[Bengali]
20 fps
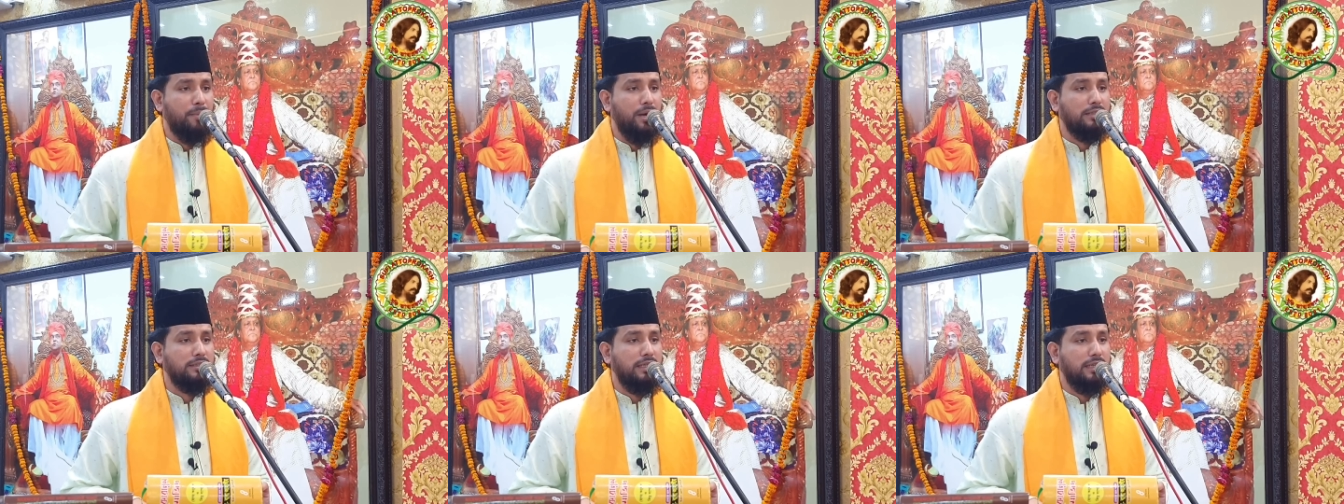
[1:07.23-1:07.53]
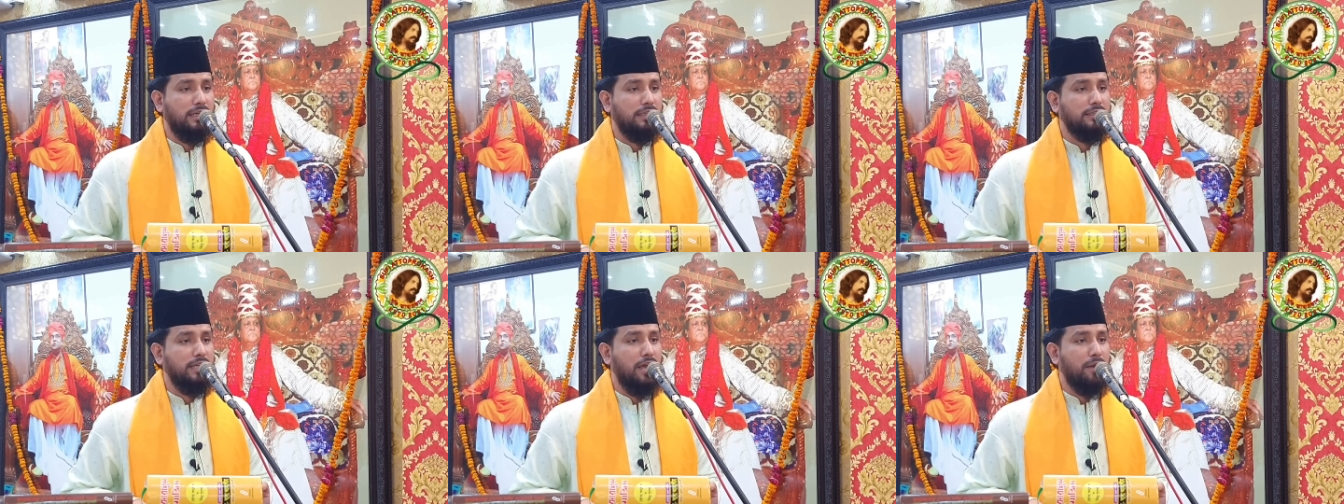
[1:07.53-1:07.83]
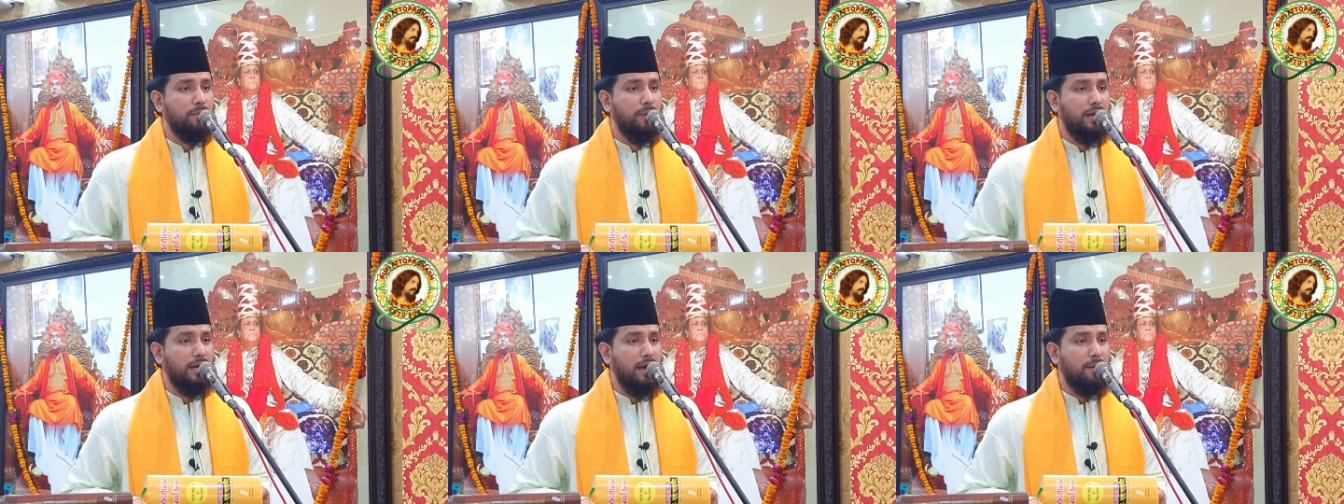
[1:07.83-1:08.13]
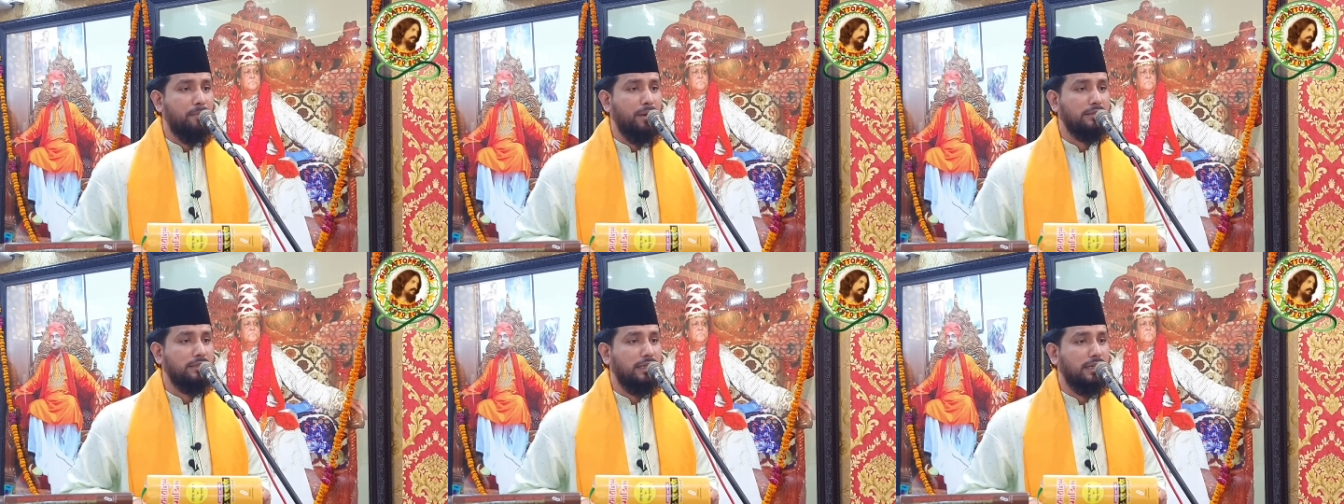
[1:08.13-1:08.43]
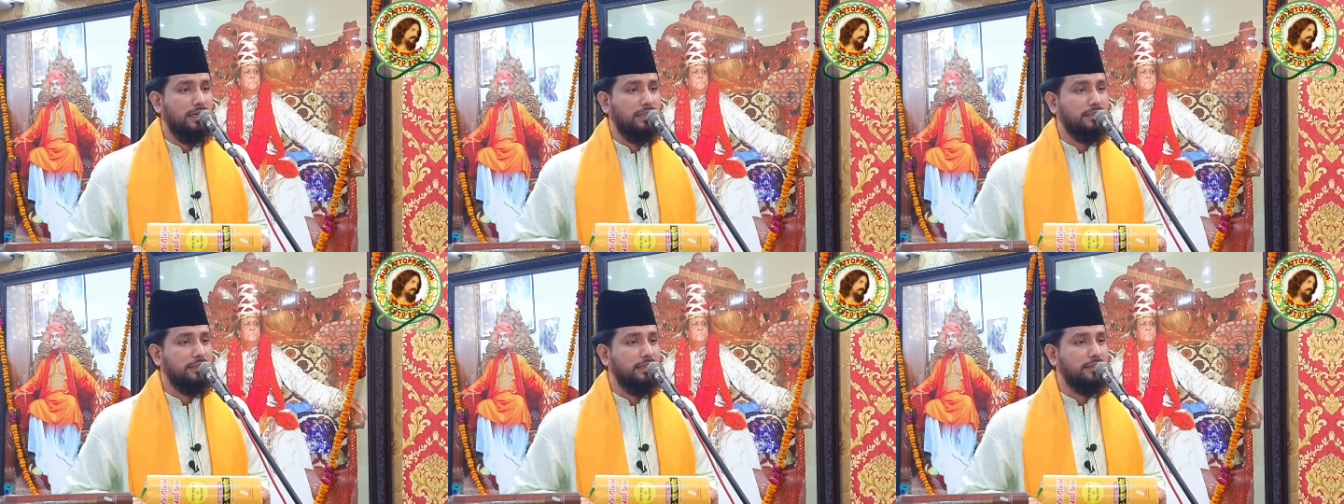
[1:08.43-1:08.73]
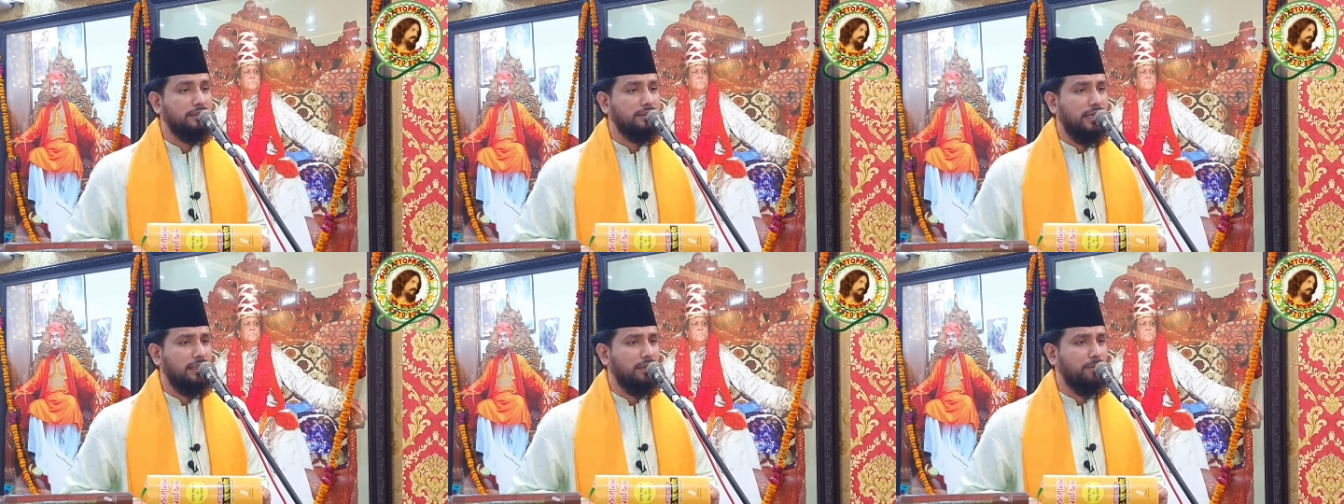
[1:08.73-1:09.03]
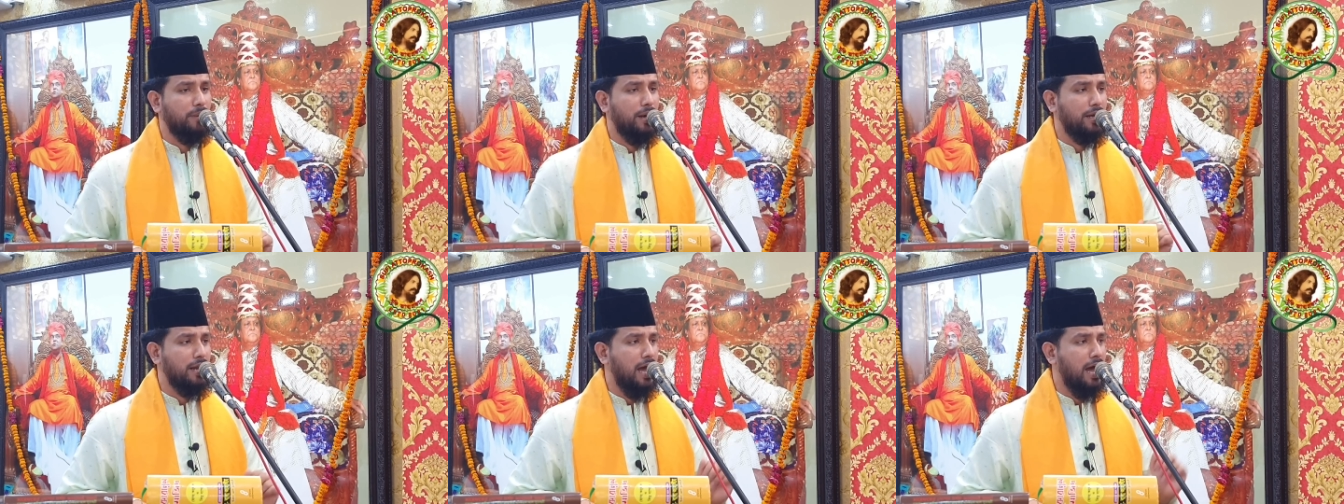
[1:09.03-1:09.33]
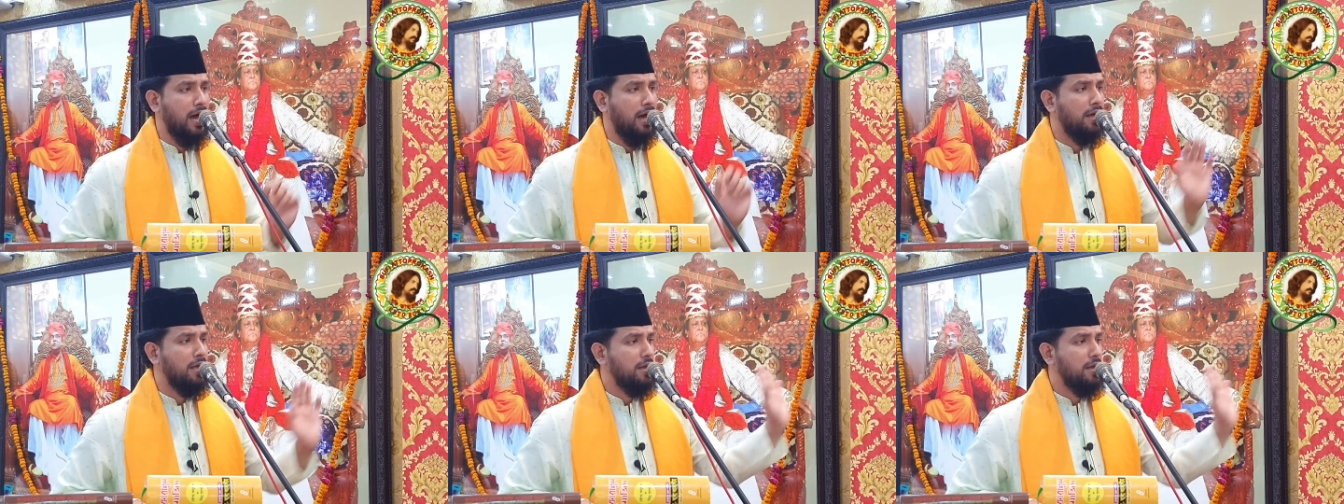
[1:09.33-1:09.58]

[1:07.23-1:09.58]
মাজারে যাইবা না মাজারে সেজদা দিবা না